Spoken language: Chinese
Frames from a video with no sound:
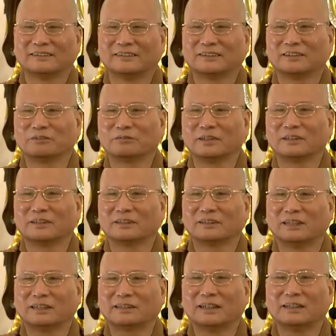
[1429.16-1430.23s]
那这边
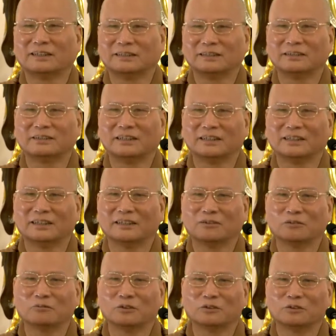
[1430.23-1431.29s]
打太极拳呢，
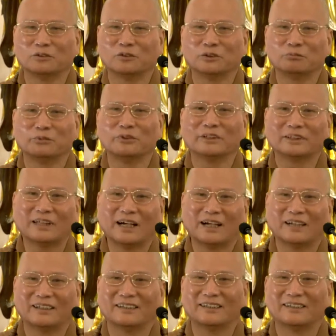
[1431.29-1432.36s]
我们我也不会打
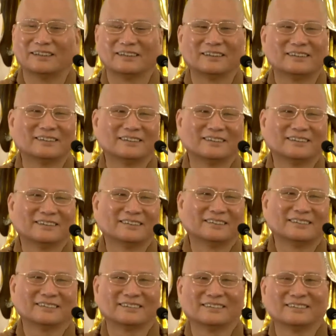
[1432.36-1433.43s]
啊。
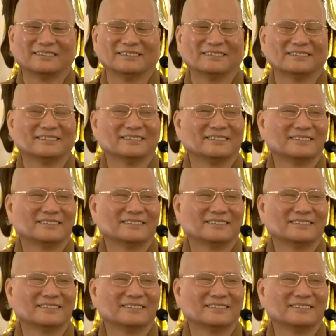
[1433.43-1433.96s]
这个